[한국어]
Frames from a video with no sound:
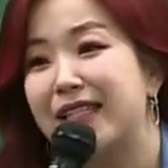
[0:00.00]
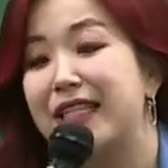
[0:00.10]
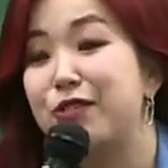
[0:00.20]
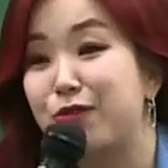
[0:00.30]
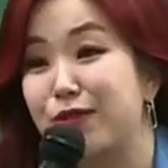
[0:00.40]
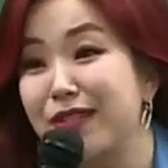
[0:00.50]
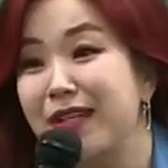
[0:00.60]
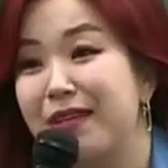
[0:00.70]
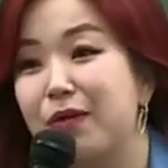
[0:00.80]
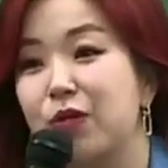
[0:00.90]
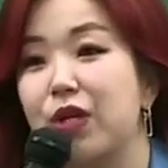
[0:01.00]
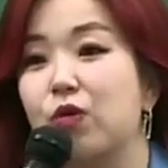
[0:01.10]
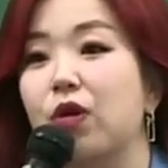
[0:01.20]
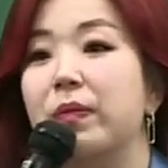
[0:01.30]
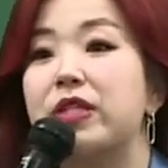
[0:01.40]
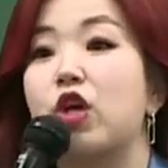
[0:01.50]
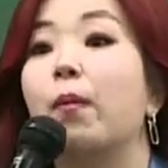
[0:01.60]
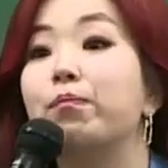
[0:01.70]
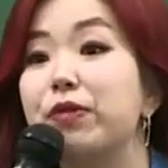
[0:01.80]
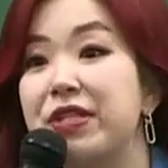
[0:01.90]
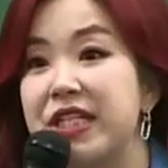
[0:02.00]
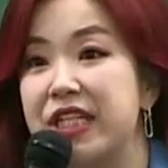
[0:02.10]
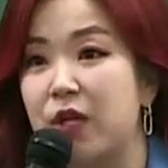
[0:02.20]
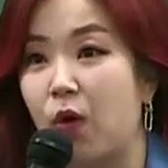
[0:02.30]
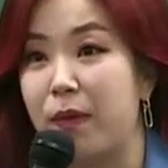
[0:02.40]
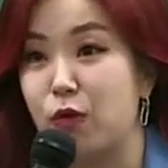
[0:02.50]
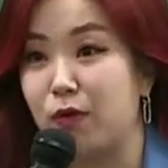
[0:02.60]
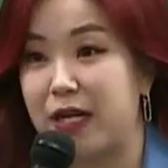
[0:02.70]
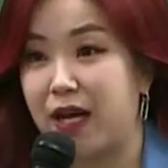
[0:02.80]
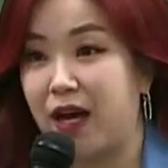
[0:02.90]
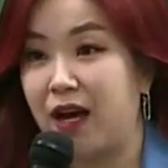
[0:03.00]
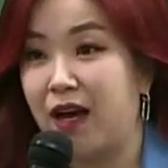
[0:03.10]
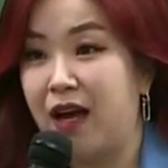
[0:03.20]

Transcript: 기술, 뭐 그리고 접붙이기 이런 거 배우고 말이야.